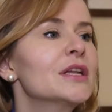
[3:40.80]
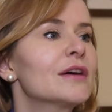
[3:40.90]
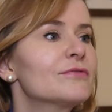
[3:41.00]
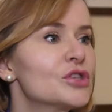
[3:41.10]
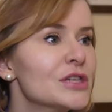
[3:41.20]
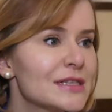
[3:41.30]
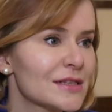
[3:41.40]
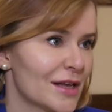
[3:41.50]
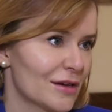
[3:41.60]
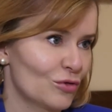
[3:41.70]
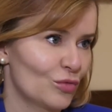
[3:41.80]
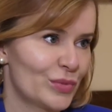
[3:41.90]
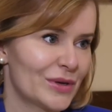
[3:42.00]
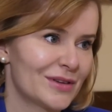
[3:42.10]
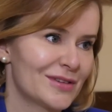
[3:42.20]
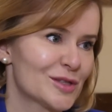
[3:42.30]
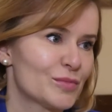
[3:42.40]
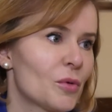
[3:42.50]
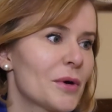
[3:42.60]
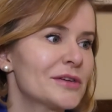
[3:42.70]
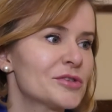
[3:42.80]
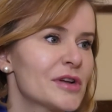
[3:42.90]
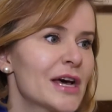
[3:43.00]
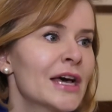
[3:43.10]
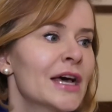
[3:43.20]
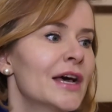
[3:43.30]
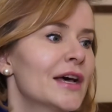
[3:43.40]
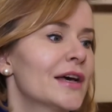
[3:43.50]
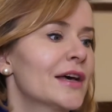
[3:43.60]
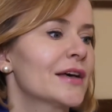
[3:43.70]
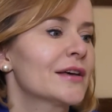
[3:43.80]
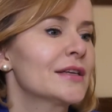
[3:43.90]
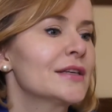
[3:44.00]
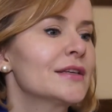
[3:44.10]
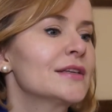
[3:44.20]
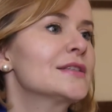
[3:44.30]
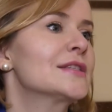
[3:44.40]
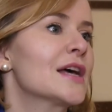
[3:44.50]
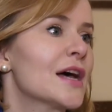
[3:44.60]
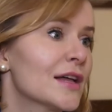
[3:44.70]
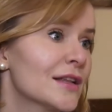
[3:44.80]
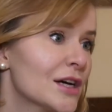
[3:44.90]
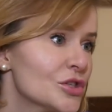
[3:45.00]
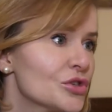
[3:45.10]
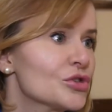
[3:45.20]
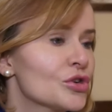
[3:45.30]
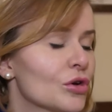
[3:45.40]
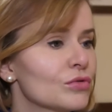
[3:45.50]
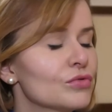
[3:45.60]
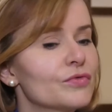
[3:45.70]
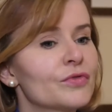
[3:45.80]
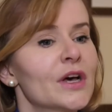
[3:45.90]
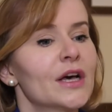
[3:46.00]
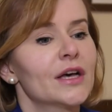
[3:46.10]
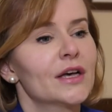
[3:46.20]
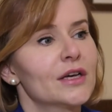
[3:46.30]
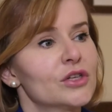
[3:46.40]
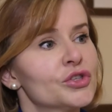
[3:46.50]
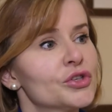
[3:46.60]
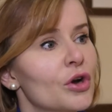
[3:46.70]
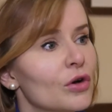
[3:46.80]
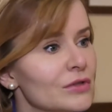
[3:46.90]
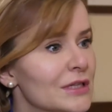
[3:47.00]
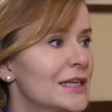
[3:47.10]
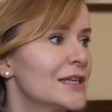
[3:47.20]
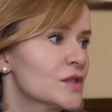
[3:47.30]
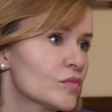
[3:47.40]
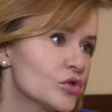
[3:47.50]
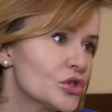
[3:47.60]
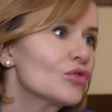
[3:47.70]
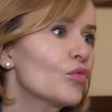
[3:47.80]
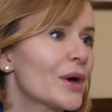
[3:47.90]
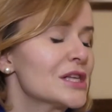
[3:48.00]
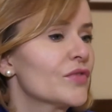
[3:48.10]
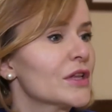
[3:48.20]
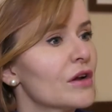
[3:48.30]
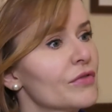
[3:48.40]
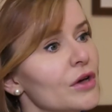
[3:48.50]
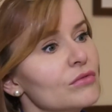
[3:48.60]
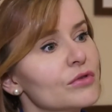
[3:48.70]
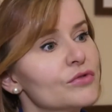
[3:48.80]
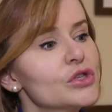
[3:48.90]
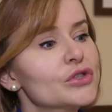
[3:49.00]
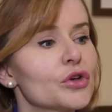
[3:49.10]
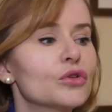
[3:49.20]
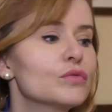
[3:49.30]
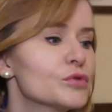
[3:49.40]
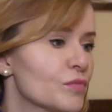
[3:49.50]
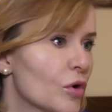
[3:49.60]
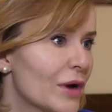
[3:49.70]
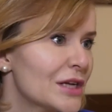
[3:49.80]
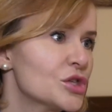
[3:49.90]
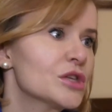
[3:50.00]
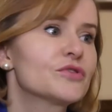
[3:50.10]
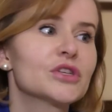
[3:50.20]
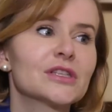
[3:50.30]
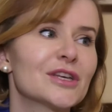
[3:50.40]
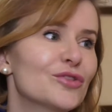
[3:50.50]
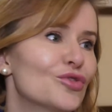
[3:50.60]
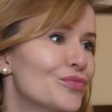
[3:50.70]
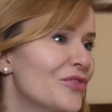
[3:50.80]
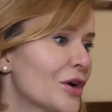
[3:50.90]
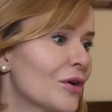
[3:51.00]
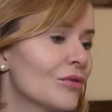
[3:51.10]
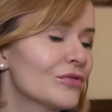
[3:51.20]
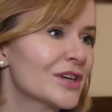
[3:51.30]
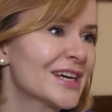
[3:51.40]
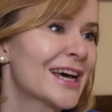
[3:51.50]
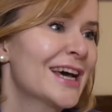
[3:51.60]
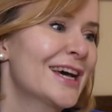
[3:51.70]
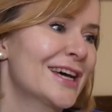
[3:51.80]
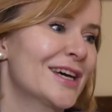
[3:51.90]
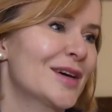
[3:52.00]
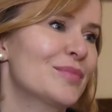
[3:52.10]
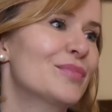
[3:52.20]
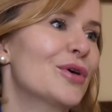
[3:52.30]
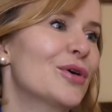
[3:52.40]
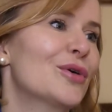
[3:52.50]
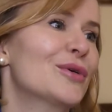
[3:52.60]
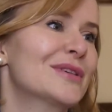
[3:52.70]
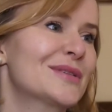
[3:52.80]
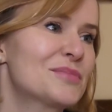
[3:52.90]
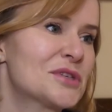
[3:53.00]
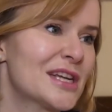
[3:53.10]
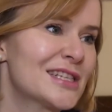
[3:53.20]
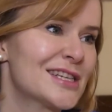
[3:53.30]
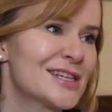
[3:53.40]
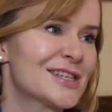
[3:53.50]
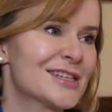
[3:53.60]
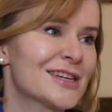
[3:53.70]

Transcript: na wszystkie grupy społeczne e, i za naszych rządów e, środki z budżetu państwa trafiają do wszystkich grup społecznych, wszystkich grup wiekowych, e, bo przecież